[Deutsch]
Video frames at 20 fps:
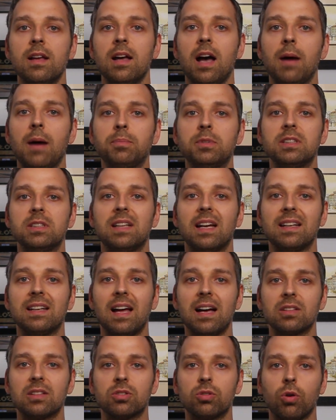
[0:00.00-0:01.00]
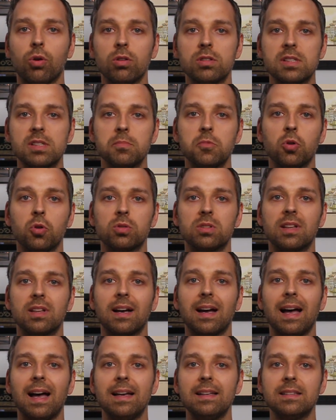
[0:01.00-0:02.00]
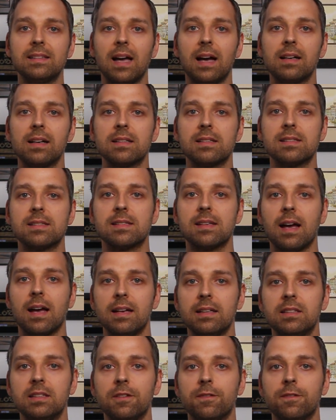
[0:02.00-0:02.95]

habt ihr danach trotzdem noch drei Tage Zeit,